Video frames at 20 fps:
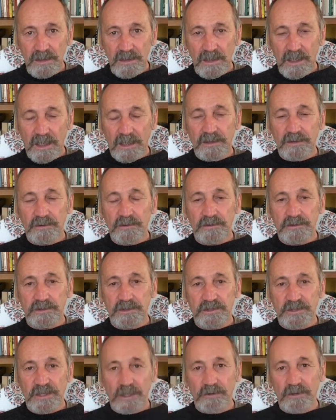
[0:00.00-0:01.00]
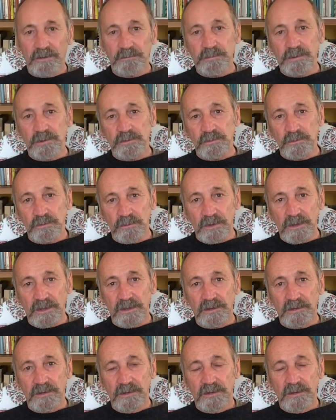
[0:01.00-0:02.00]
alle nostre cellule a
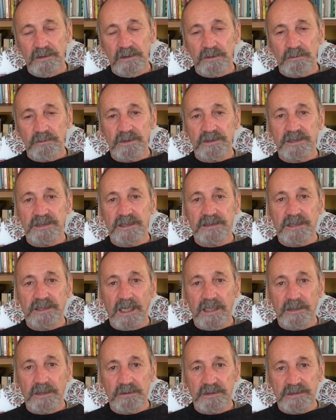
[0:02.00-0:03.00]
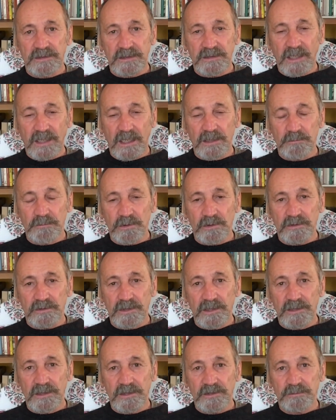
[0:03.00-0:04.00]
produrre tale, queste tali
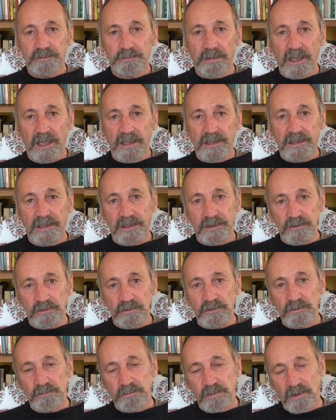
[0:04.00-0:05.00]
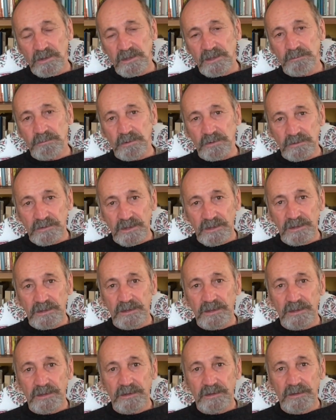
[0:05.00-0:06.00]
proteine spike che sono poi le
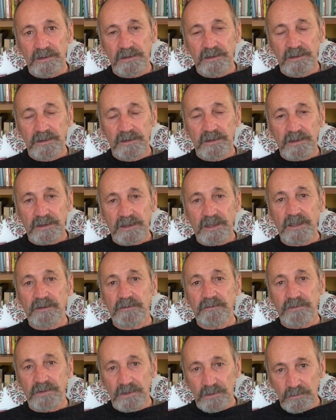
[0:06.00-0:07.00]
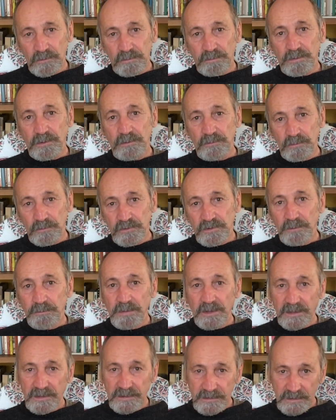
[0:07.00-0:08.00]
proteine che il virus produce
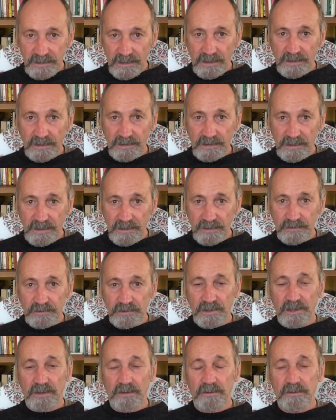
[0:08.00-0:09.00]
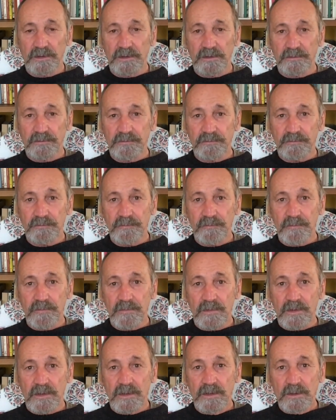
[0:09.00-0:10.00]
per entrare nella cellula.
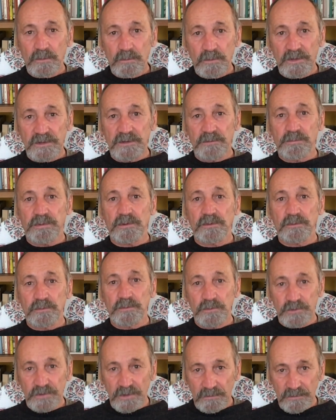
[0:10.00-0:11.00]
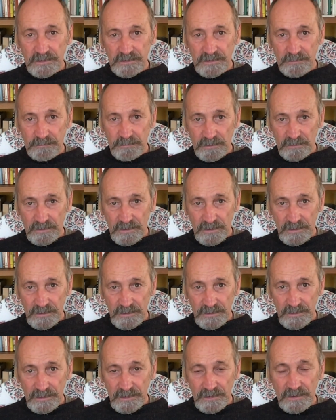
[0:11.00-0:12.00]
Quindi produce queste
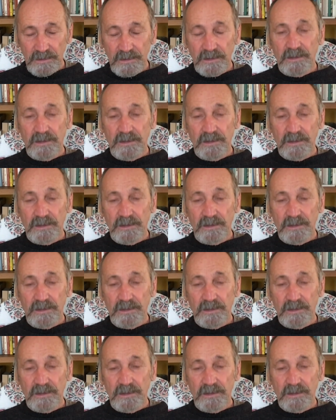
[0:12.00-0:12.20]
proteine,